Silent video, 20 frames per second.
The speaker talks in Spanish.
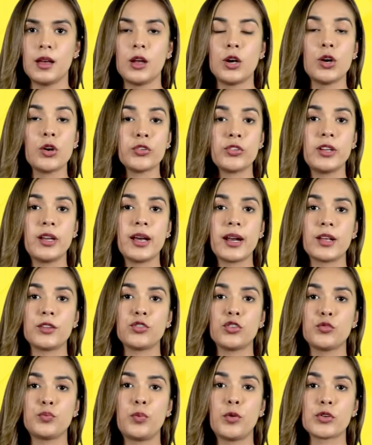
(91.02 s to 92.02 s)
Los
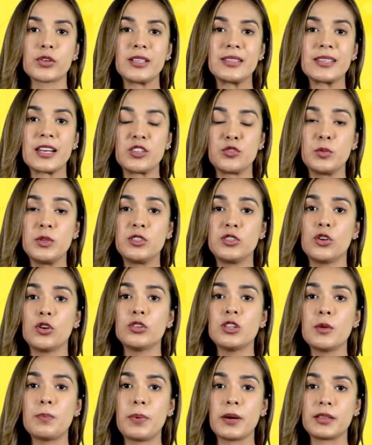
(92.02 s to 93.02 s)
ingresos por
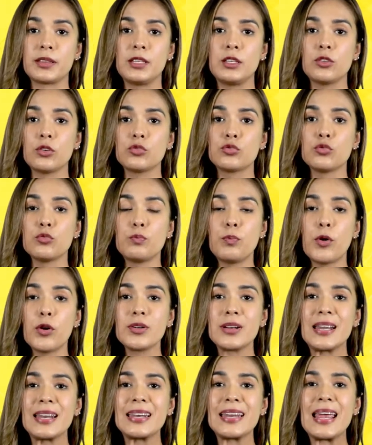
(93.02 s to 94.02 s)
retransmisión de partidos
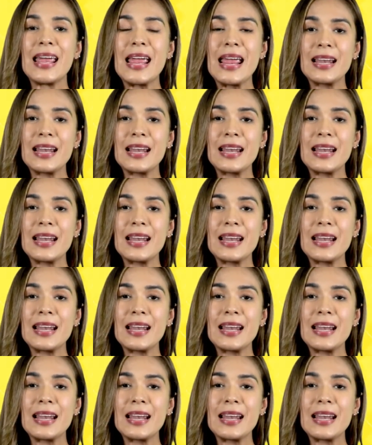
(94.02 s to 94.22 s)
suponen